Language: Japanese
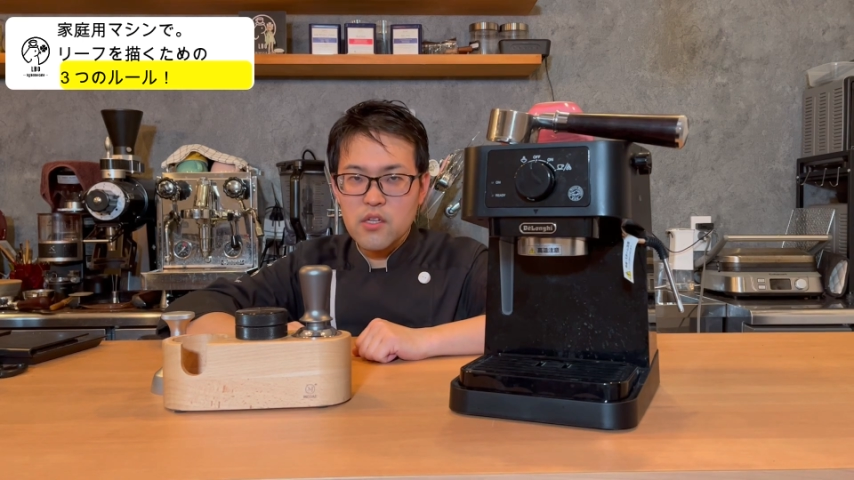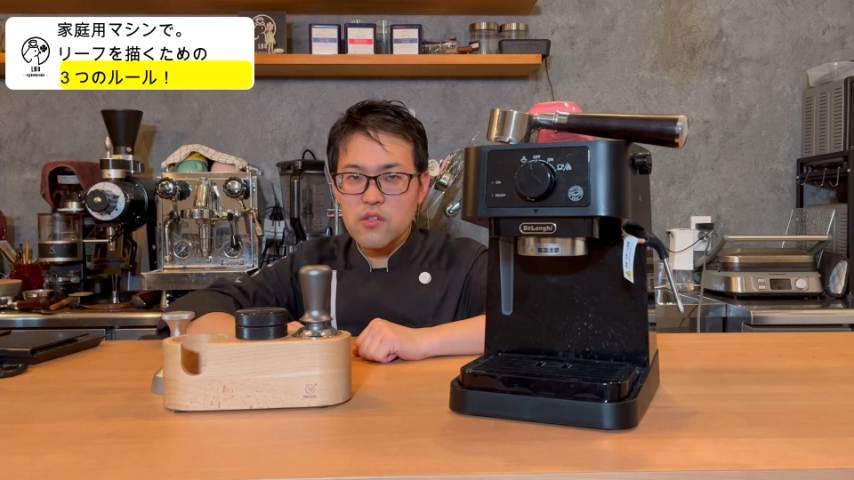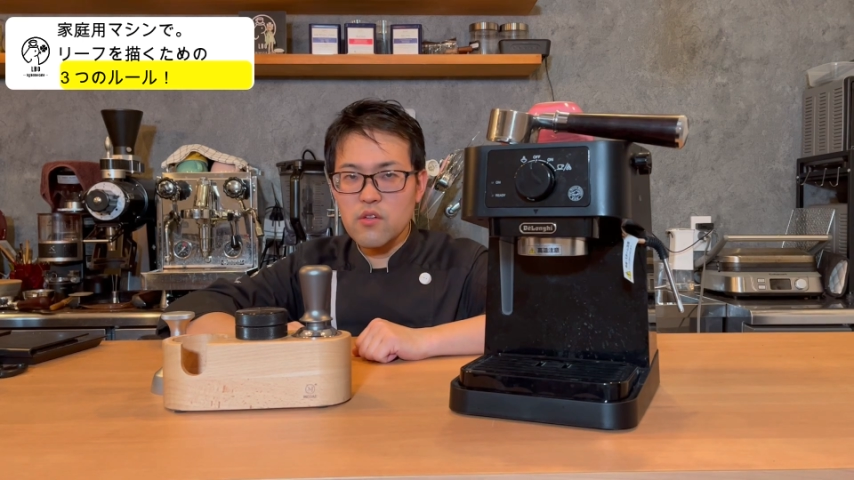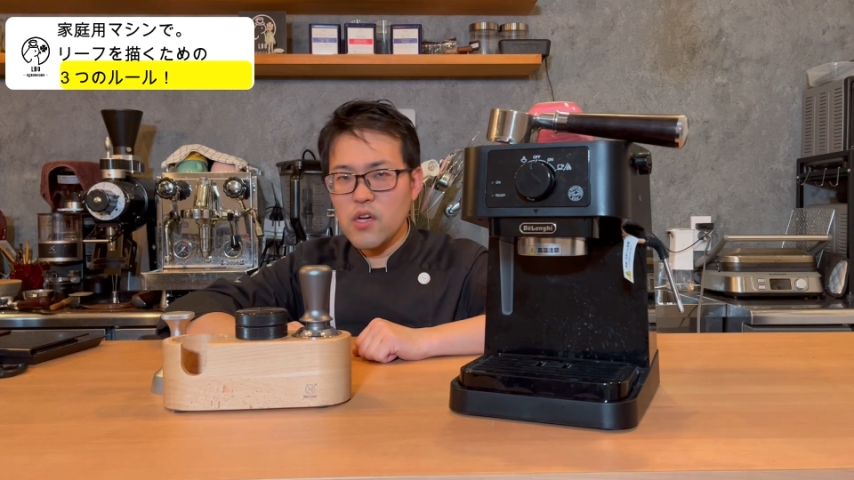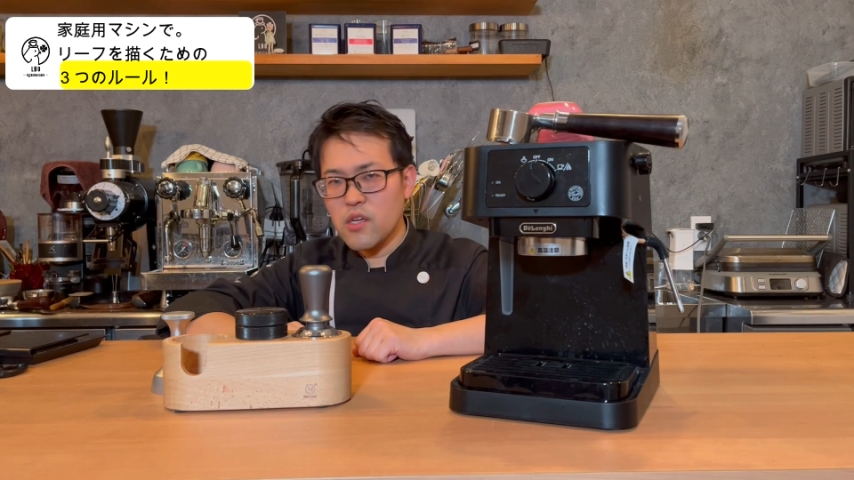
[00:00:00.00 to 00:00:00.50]

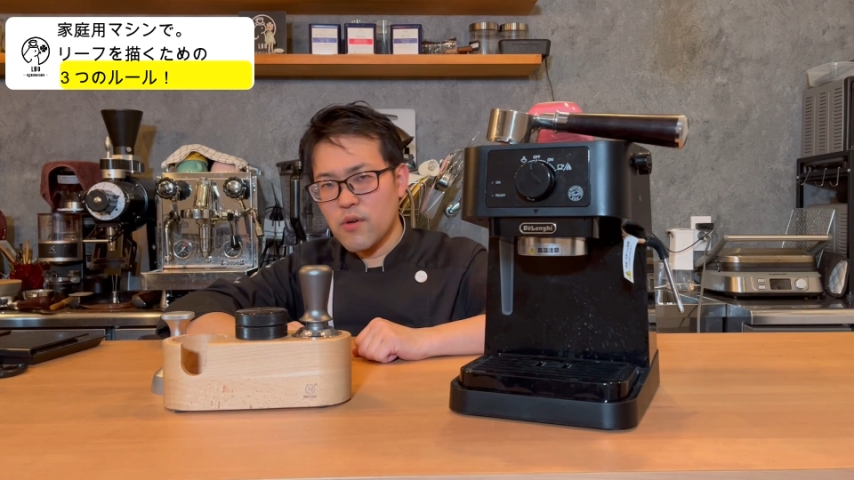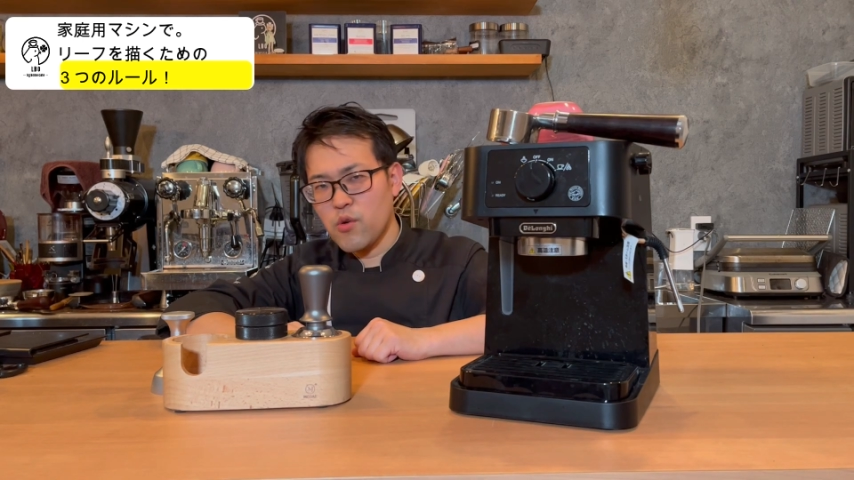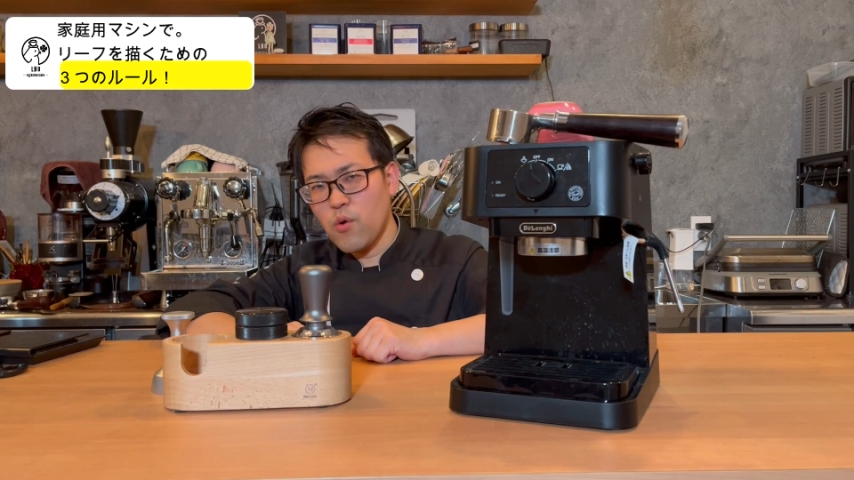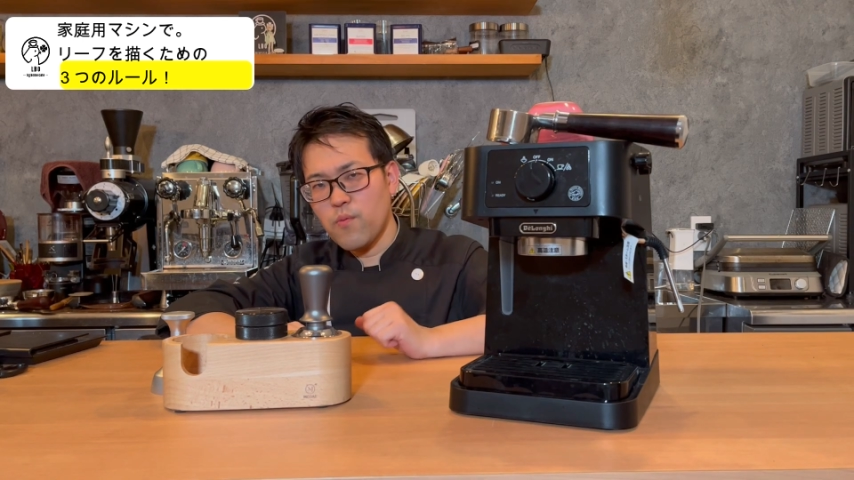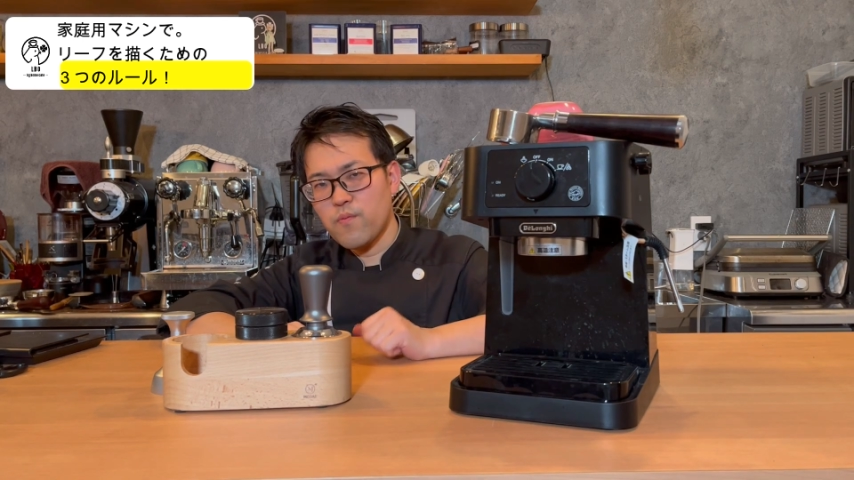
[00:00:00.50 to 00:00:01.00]
それではいきま
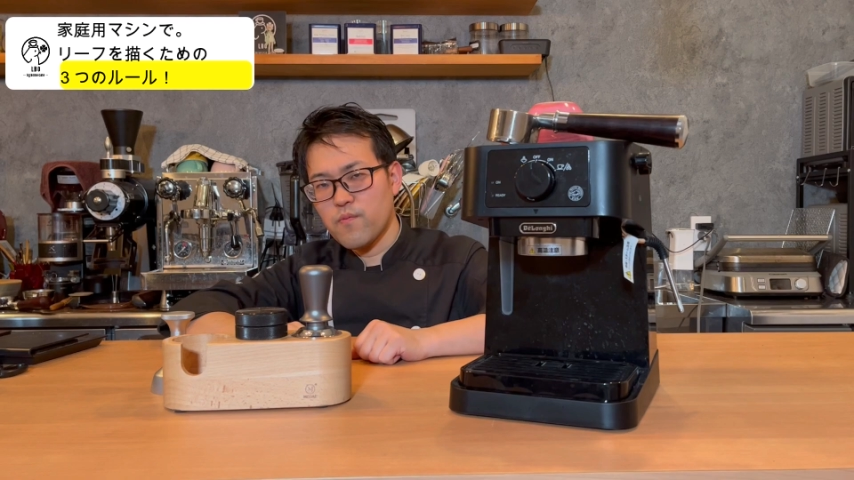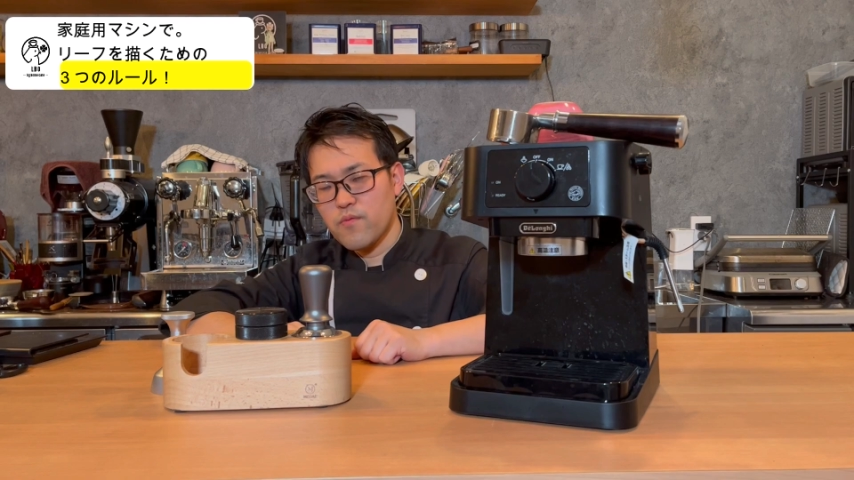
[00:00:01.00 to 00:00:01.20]
しょ